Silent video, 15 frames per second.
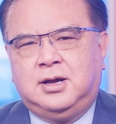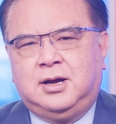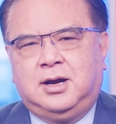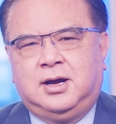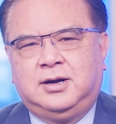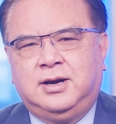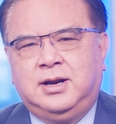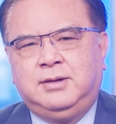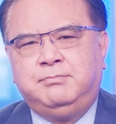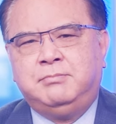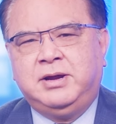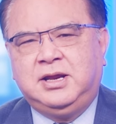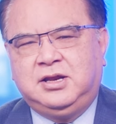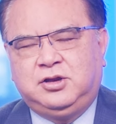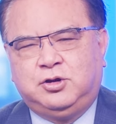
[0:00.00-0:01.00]
à, đến
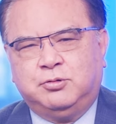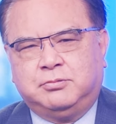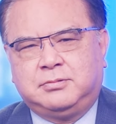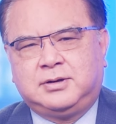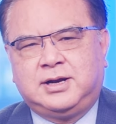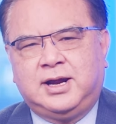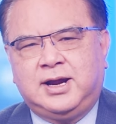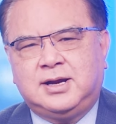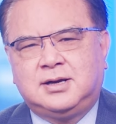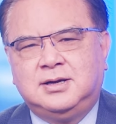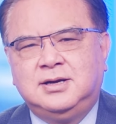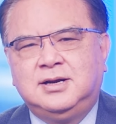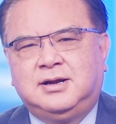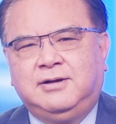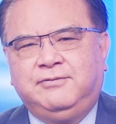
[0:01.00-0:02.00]
mấy chục các
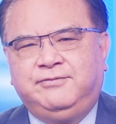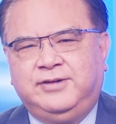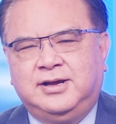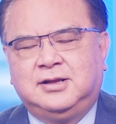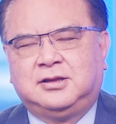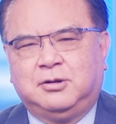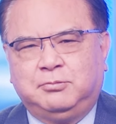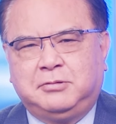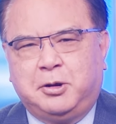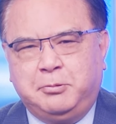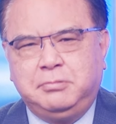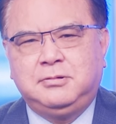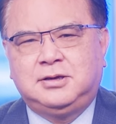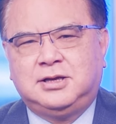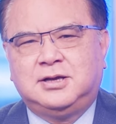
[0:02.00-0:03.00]
ứng cử viên tổng
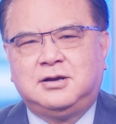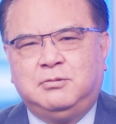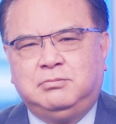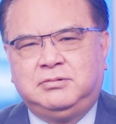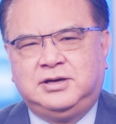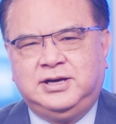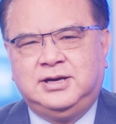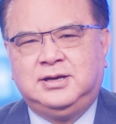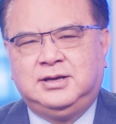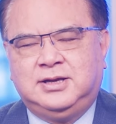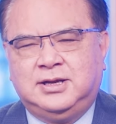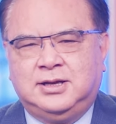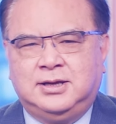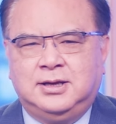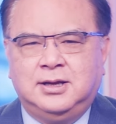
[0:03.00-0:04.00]
thống chứ không riêng
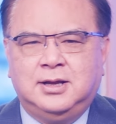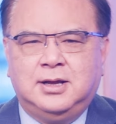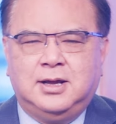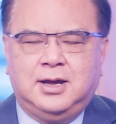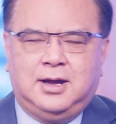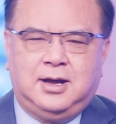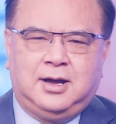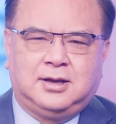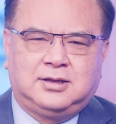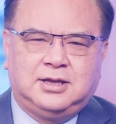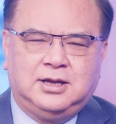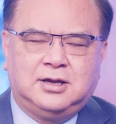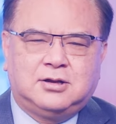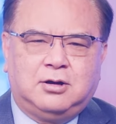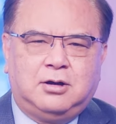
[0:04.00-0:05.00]
gì à,
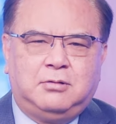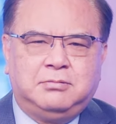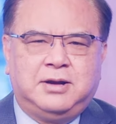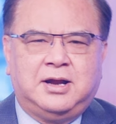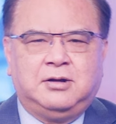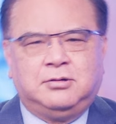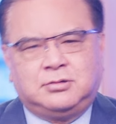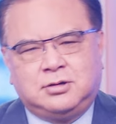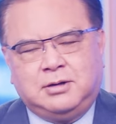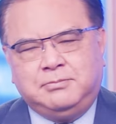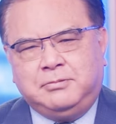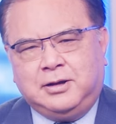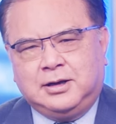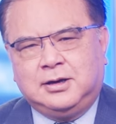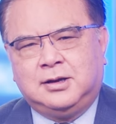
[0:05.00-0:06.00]
chỉ có ông Donald Trump
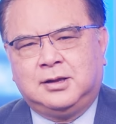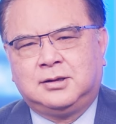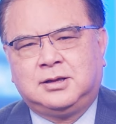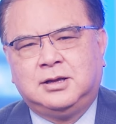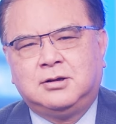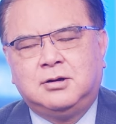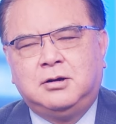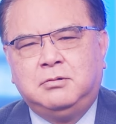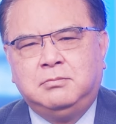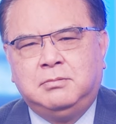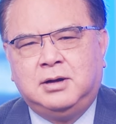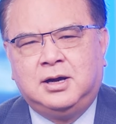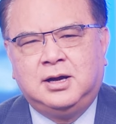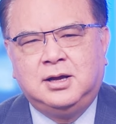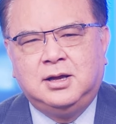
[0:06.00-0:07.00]
hoặc là chỉ có
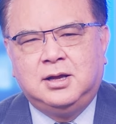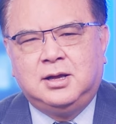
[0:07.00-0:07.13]
ông à,